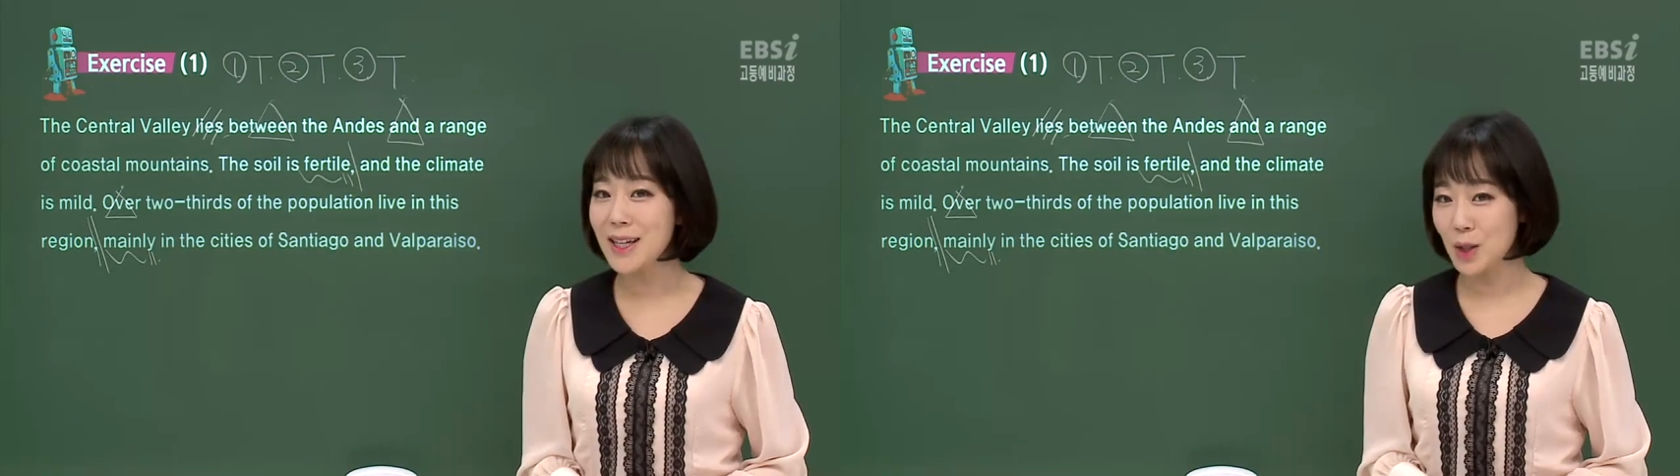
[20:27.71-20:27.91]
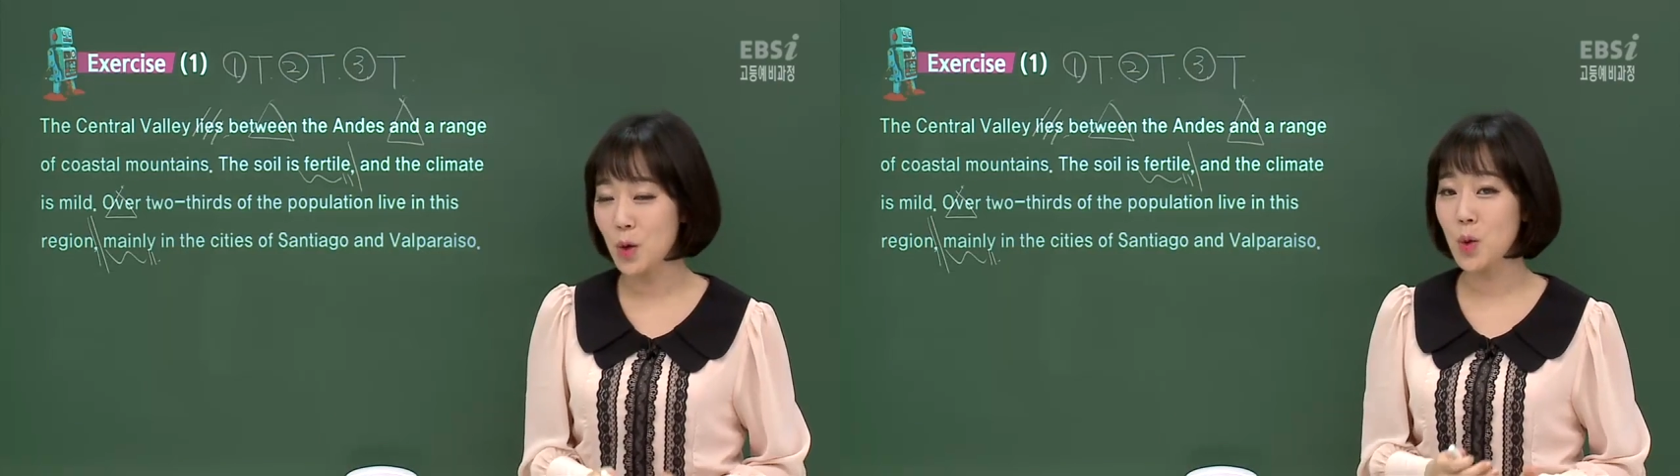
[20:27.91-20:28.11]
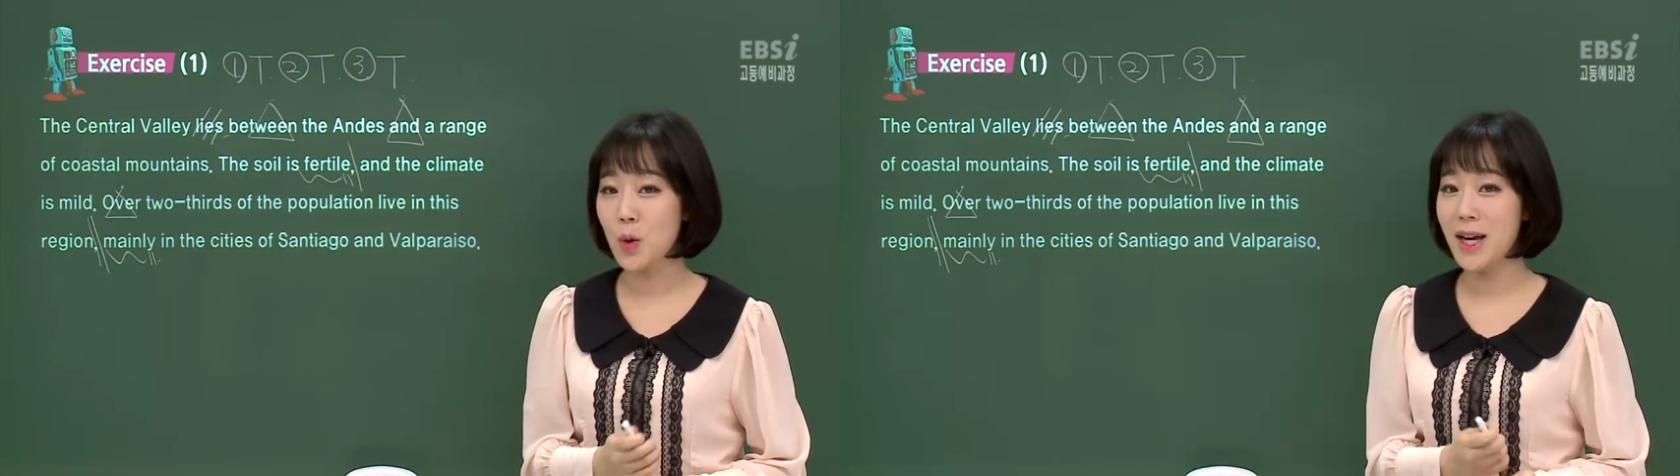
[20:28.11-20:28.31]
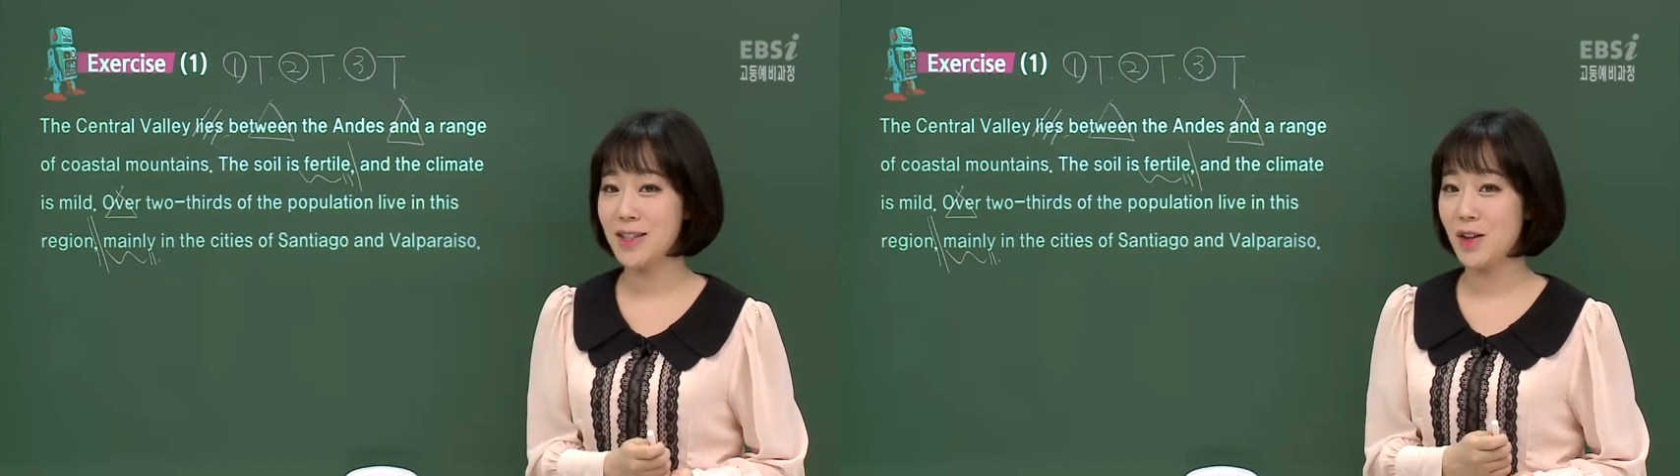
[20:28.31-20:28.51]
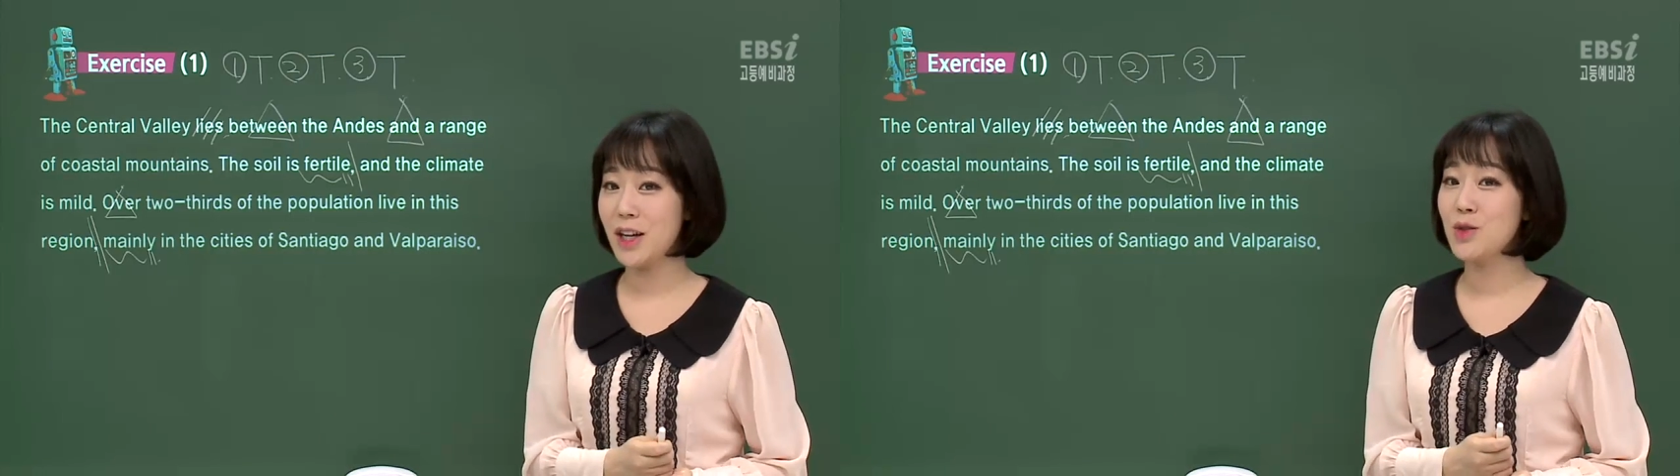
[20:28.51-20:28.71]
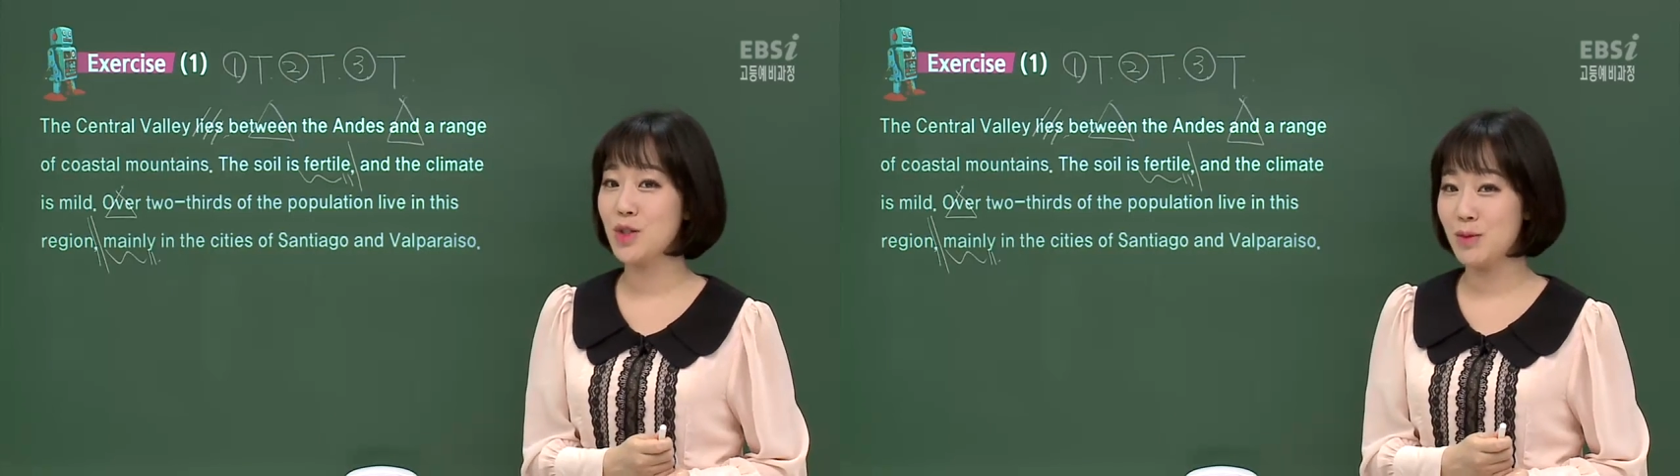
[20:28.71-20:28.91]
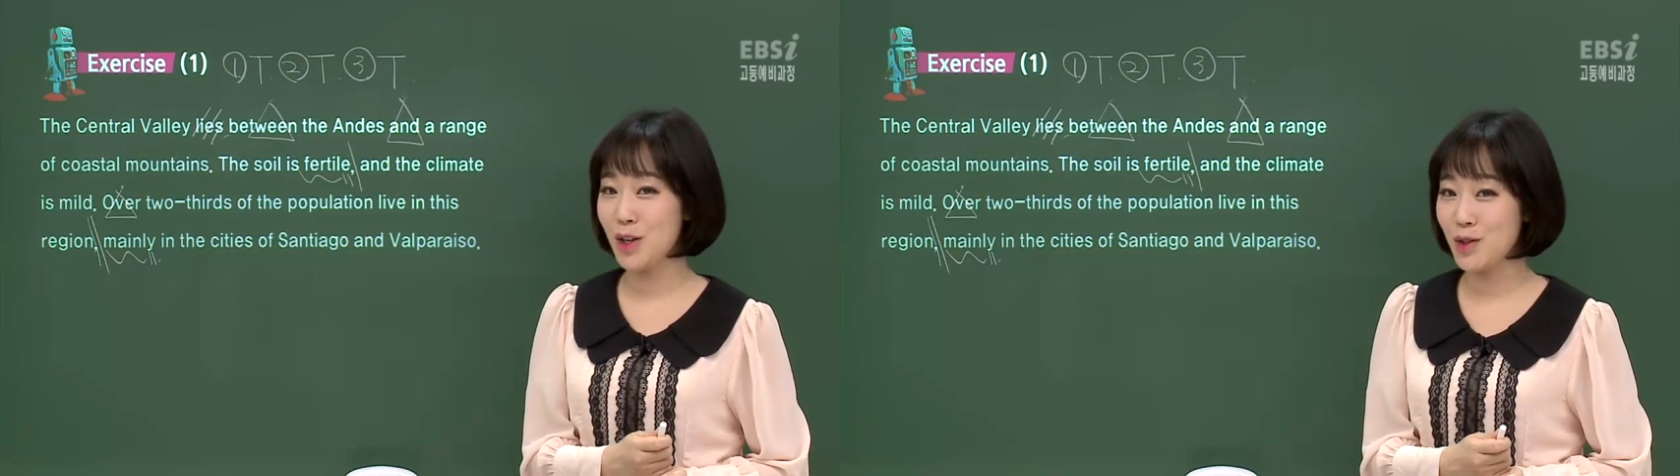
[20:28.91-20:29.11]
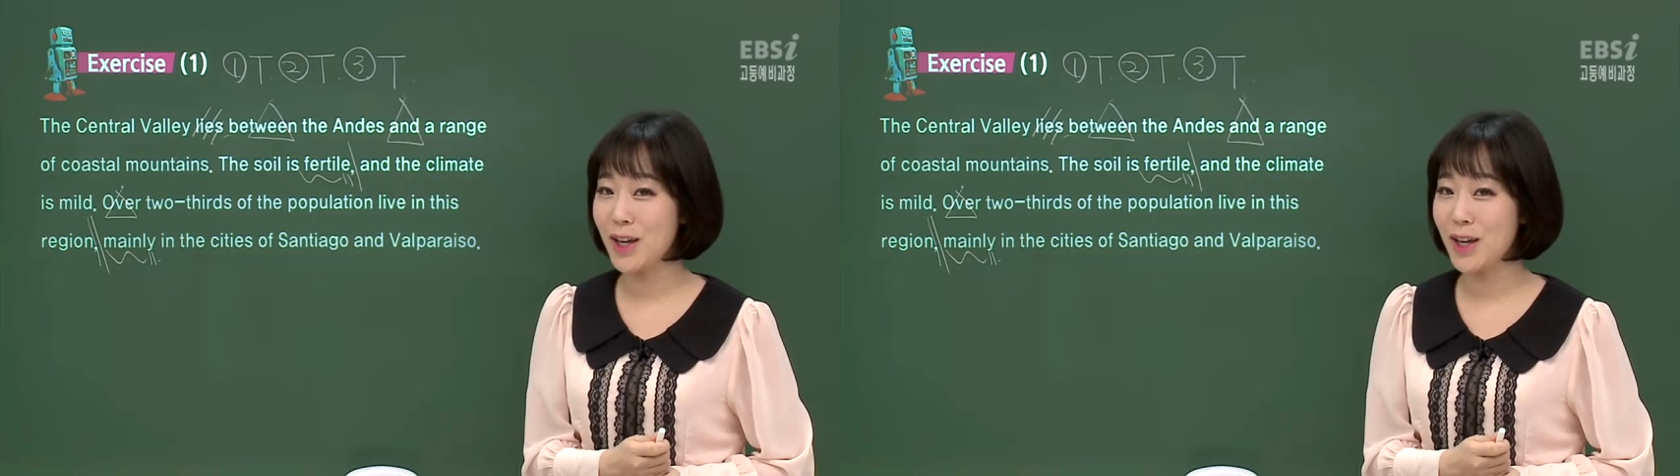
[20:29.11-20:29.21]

정도로 해석을 해주시면